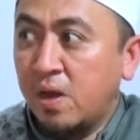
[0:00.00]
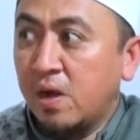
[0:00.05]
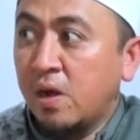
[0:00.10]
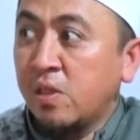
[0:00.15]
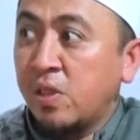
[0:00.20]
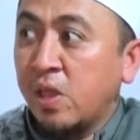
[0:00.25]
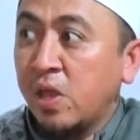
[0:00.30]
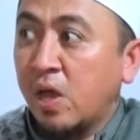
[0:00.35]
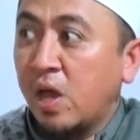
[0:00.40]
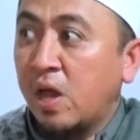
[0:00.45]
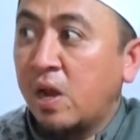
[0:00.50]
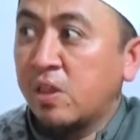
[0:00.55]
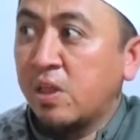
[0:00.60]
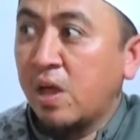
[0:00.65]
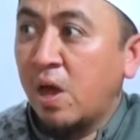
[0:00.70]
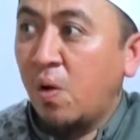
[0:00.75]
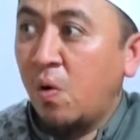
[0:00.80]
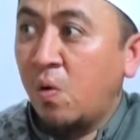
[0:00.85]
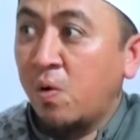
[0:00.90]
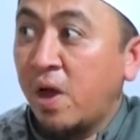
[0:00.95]
ditinggal
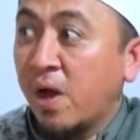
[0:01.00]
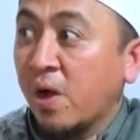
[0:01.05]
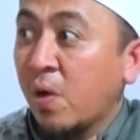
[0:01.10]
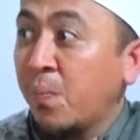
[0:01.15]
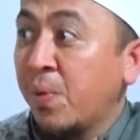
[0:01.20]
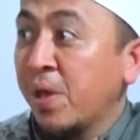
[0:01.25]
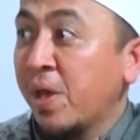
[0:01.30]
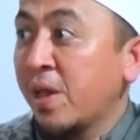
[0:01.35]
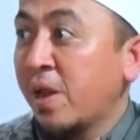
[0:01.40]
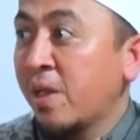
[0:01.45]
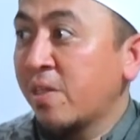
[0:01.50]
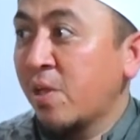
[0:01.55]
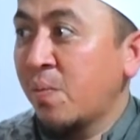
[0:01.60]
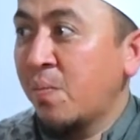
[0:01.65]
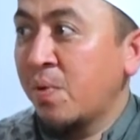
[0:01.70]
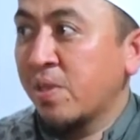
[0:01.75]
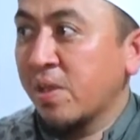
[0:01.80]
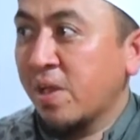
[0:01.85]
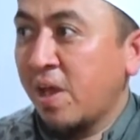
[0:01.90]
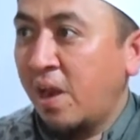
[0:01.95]
jauh tidak kepikiran
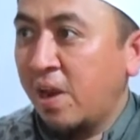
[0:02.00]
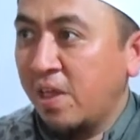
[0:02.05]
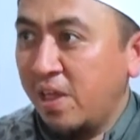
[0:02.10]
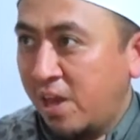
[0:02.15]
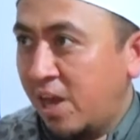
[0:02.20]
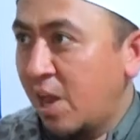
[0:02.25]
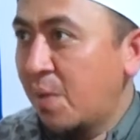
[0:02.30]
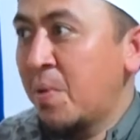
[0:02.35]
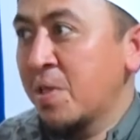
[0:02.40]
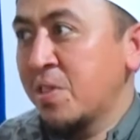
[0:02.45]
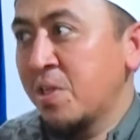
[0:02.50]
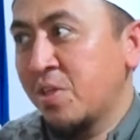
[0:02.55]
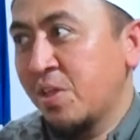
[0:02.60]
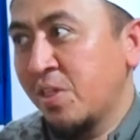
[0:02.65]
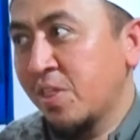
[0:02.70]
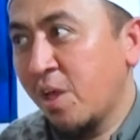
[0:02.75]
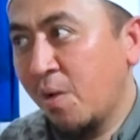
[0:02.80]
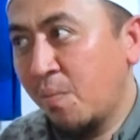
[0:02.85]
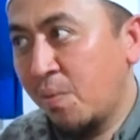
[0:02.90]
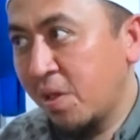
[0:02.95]
sama sekali ya tidak mati
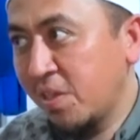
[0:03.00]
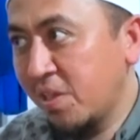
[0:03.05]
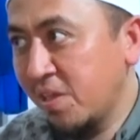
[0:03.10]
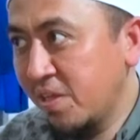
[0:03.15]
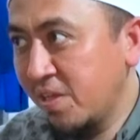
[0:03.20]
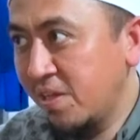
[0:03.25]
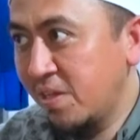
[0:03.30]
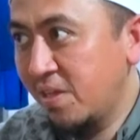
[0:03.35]
cinta berarti